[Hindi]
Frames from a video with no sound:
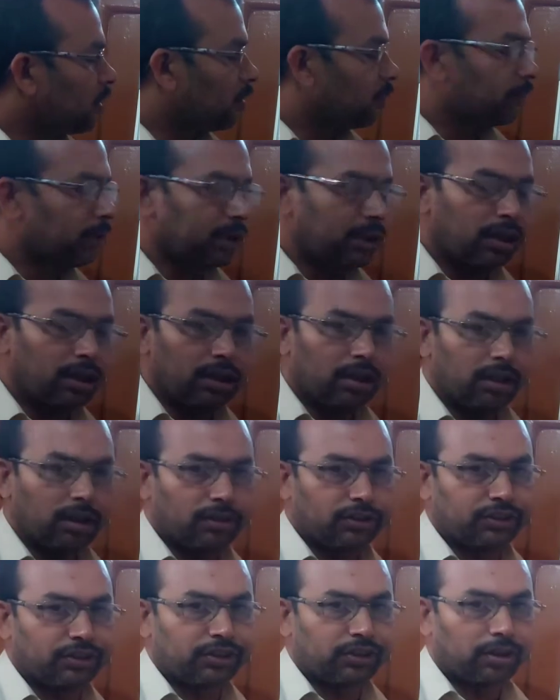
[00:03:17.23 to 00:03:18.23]
से भी
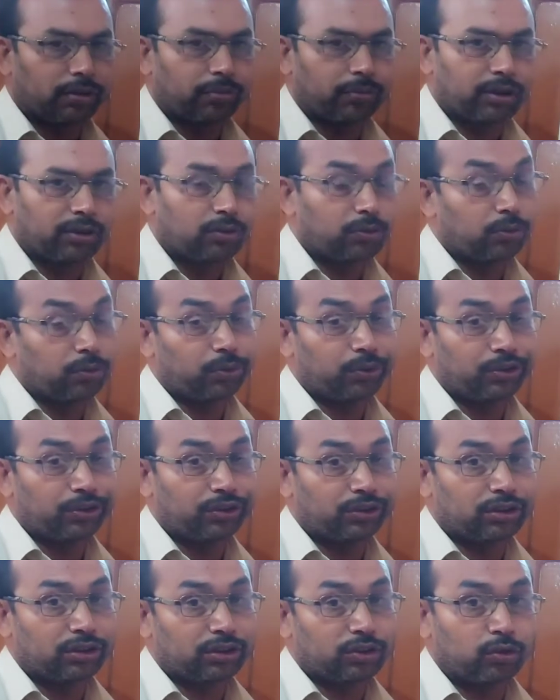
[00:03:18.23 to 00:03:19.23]
अष्टम है दोनों
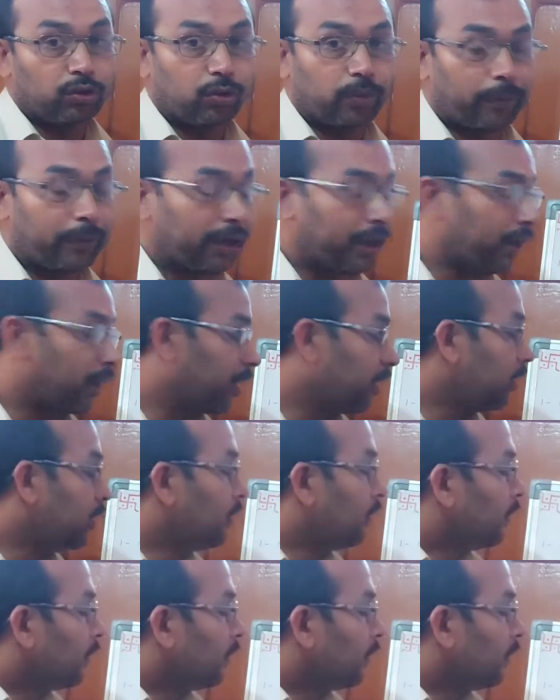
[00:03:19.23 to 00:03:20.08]
स्थितियों में